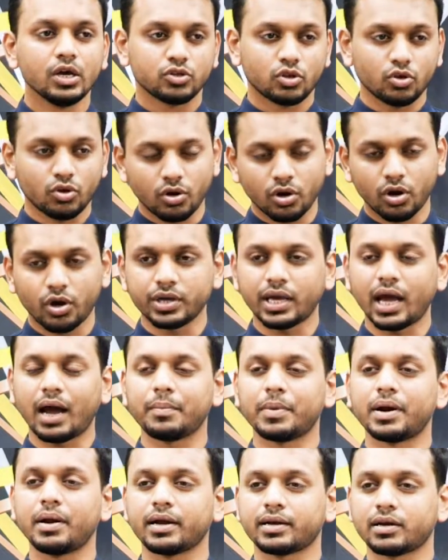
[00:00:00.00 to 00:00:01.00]
তো তখন হয় কি
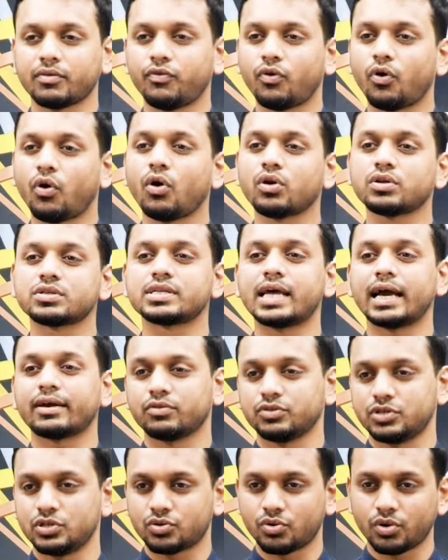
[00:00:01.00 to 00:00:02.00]
আমরা একটা ফলস
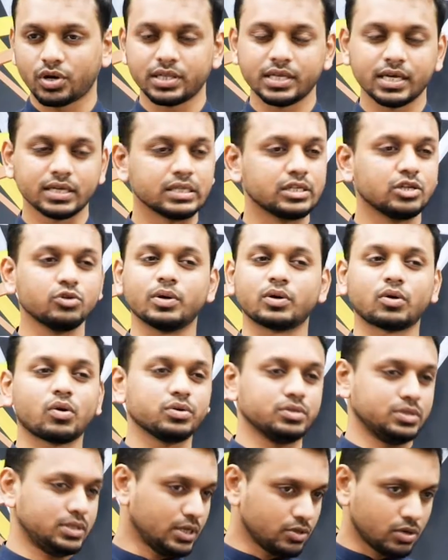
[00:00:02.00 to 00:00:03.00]
ডায়াগনোসিস করে দিয়েছি টিউবার
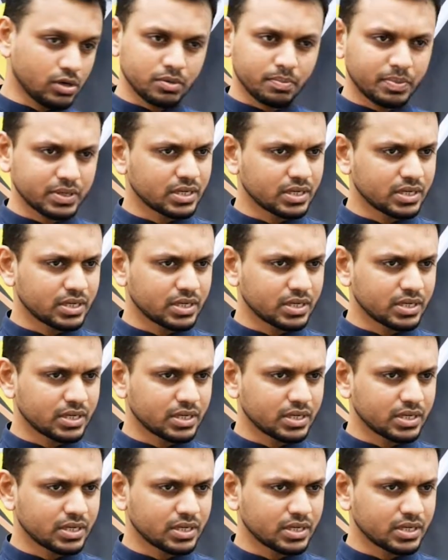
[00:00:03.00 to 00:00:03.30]
ক্লোসিস আসলে